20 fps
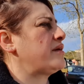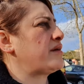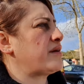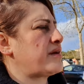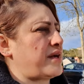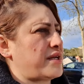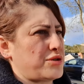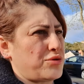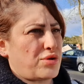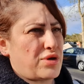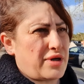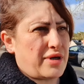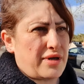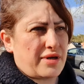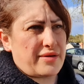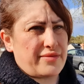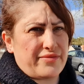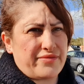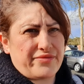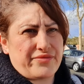
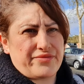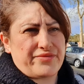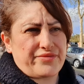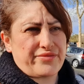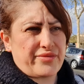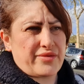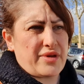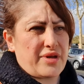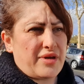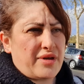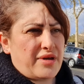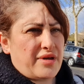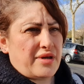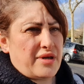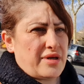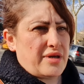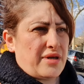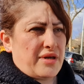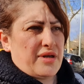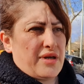которые
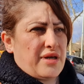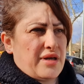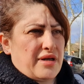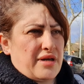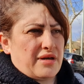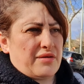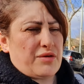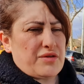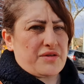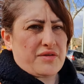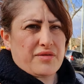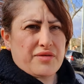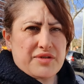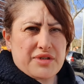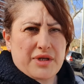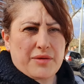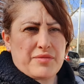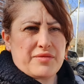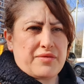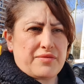вот
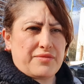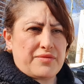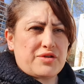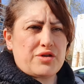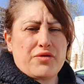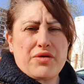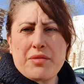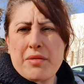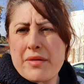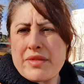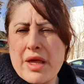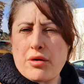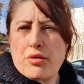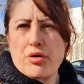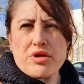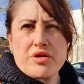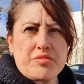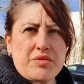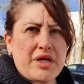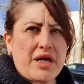все, все время
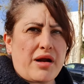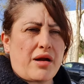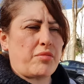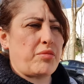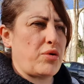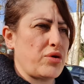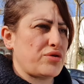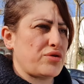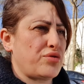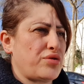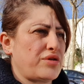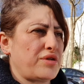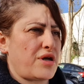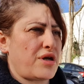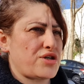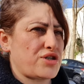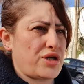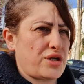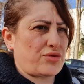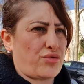находят мне работу,
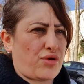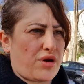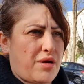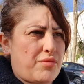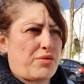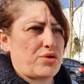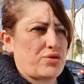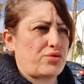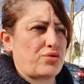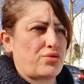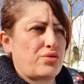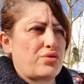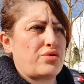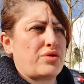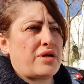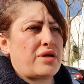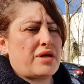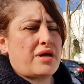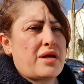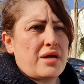даже эту работу
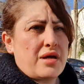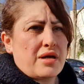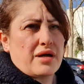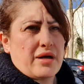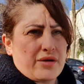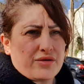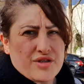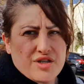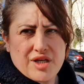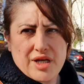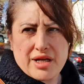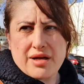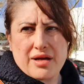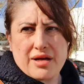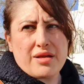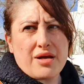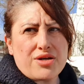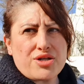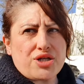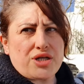консерха
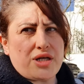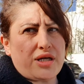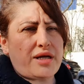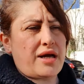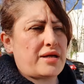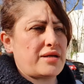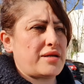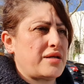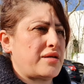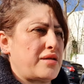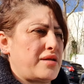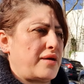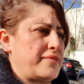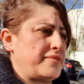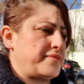нашли они, да.